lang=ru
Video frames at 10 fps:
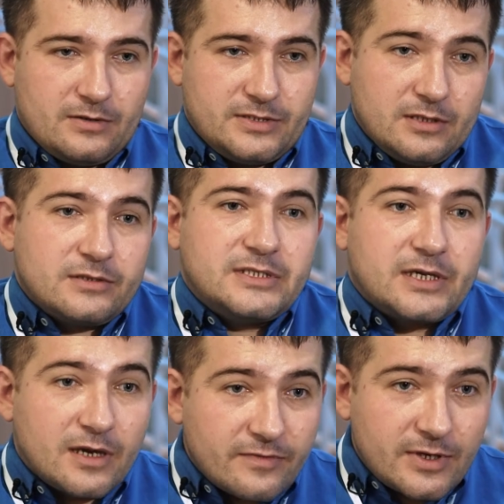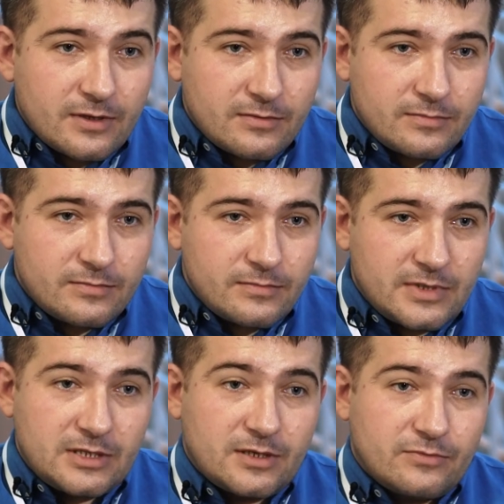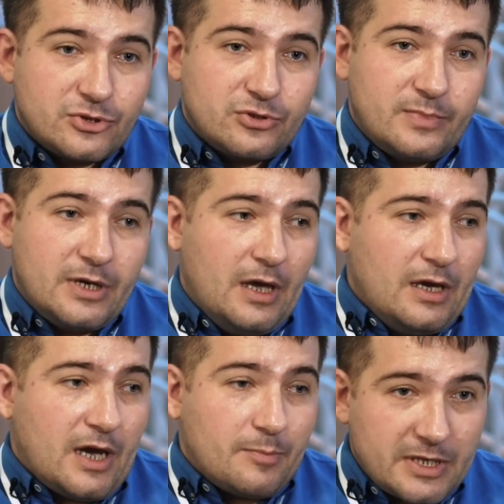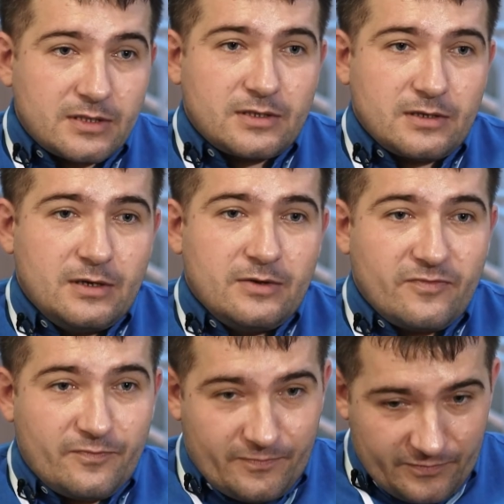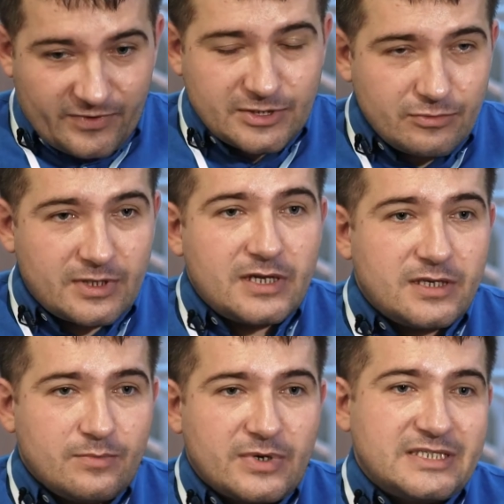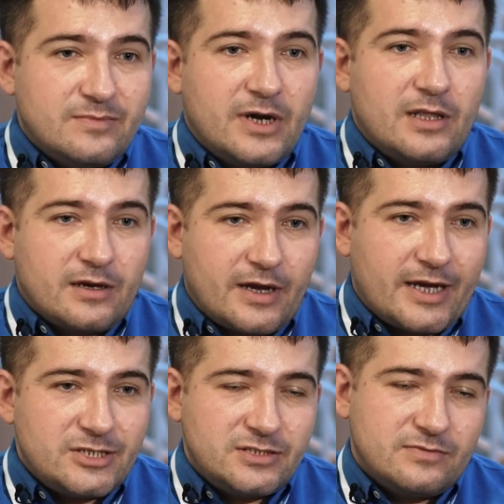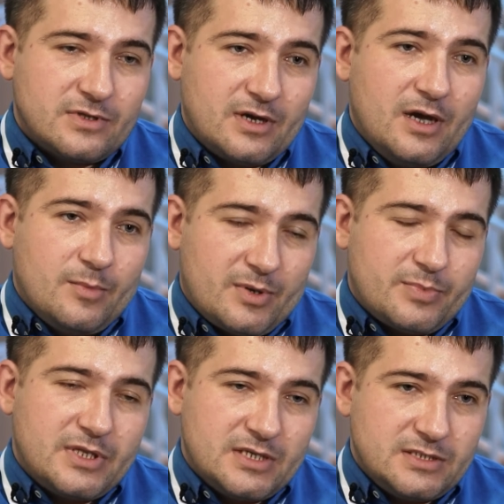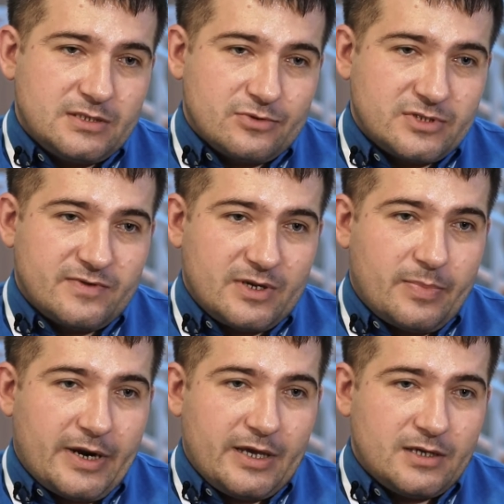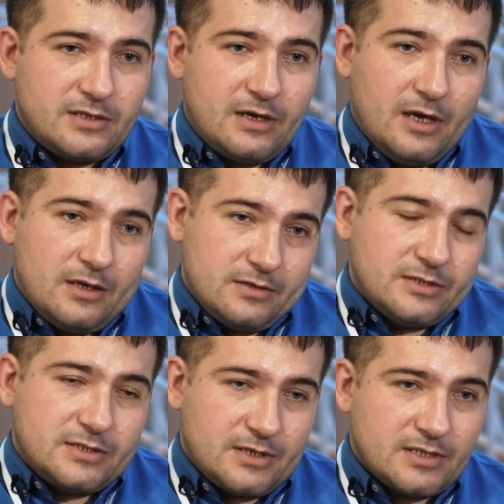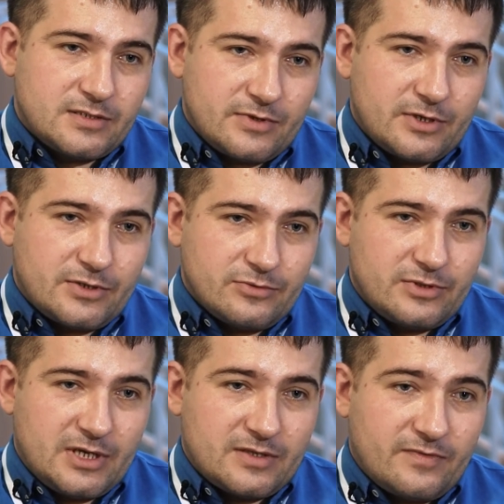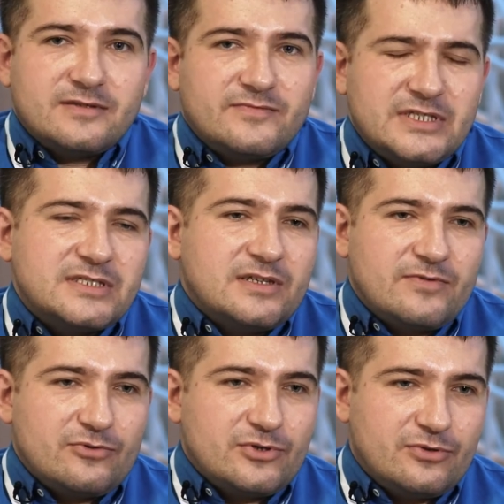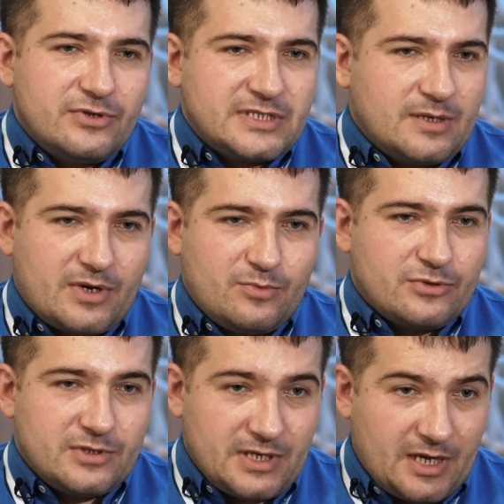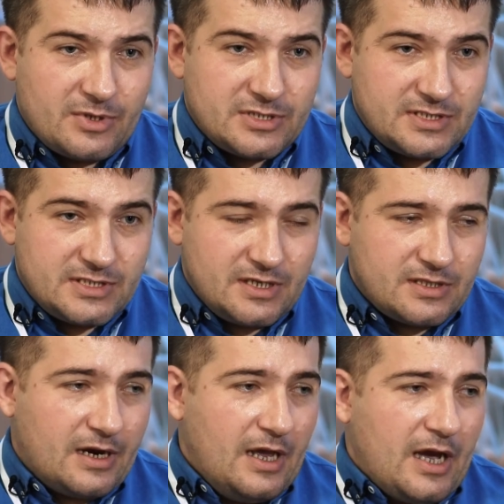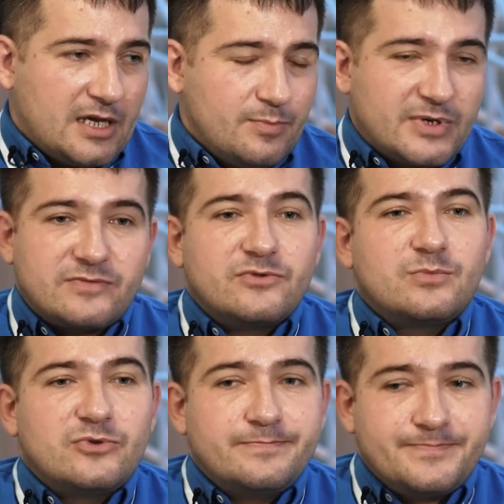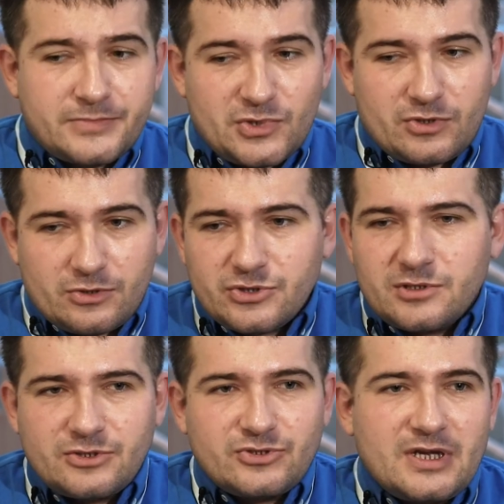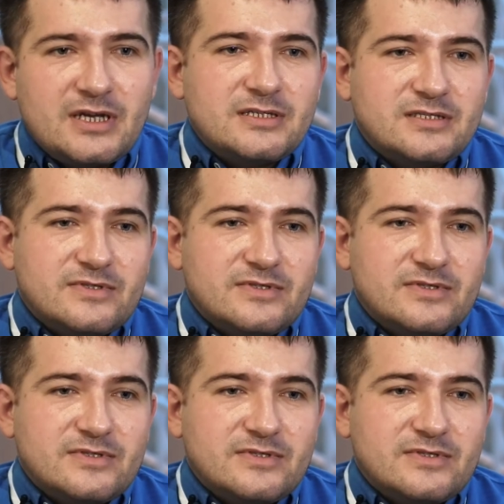делать заявки для того, чтобы, опять-таки, в результате максимально качественно преподносить то есть, свои проекты и достигать своих результатов. Все целевая аудитория, с кем работает некоммерческий сектор, они по-своему, ну не то что слышат, а